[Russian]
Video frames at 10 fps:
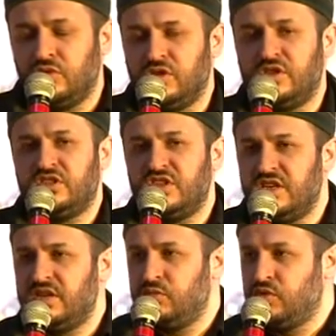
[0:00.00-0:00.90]
только
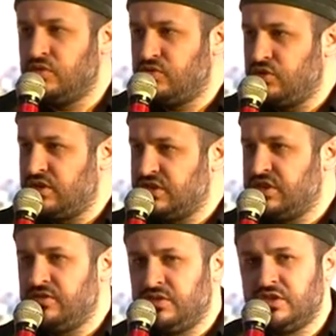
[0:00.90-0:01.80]
знания могут все
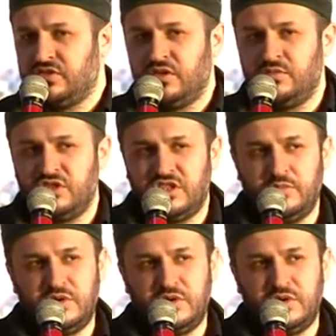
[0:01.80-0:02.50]
расставить на свои места.